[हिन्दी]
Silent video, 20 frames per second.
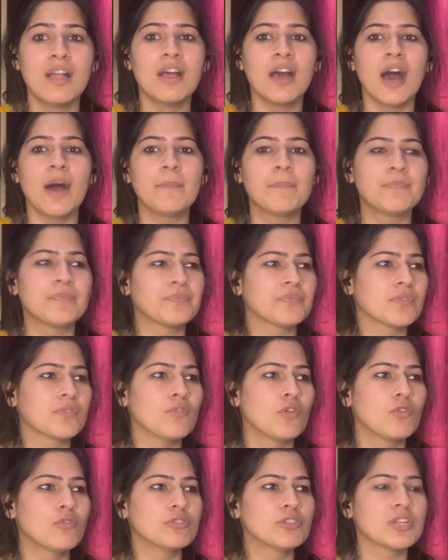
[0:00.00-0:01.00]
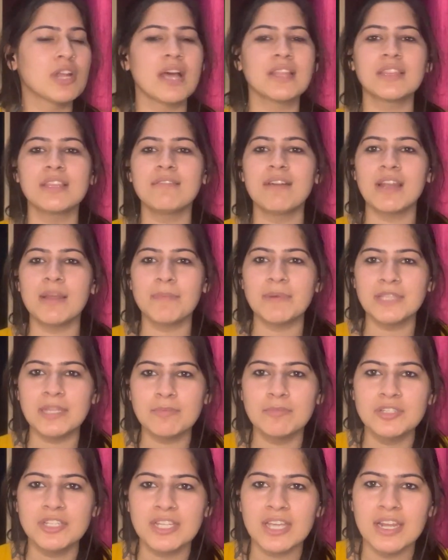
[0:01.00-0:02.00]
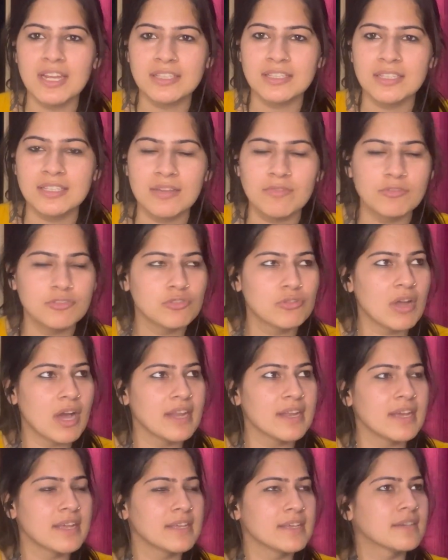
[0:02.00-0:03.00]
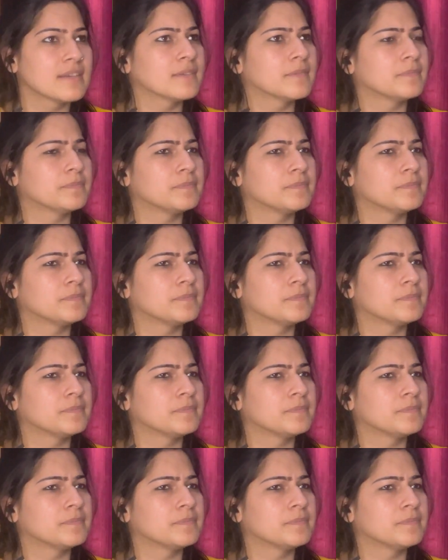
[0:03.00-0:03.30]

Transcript: अब वो गुजराती वाला पता है मुझे क्या लगता था वो जो गाना एक